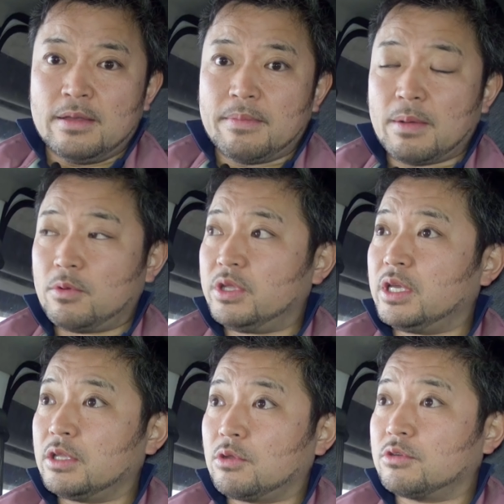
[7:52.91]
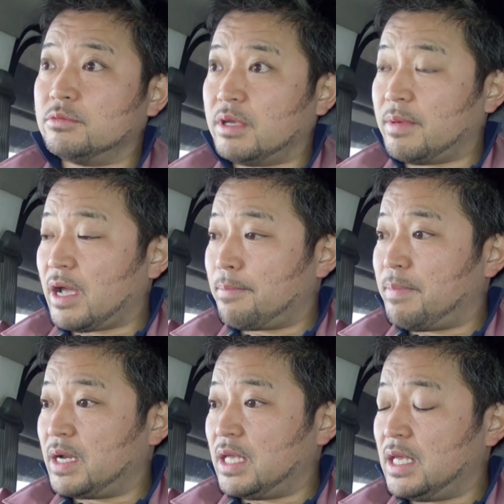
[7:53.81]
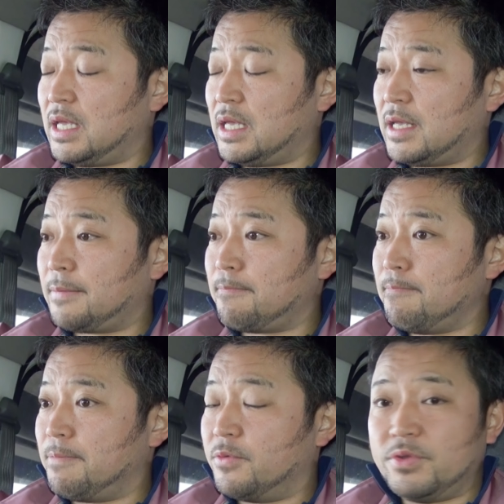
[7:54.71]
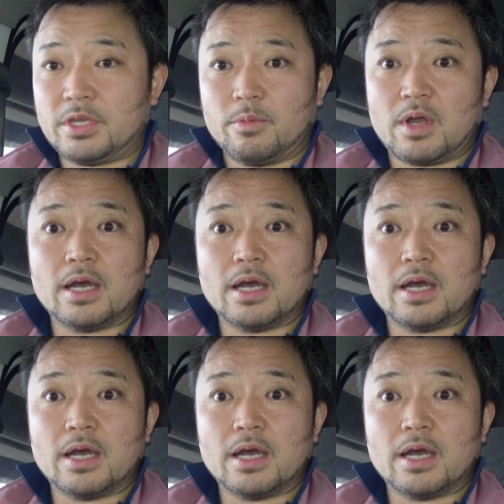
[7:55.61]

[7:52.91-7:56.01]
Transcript: まあ、ボディキット組めばやっぱり雰囲気も変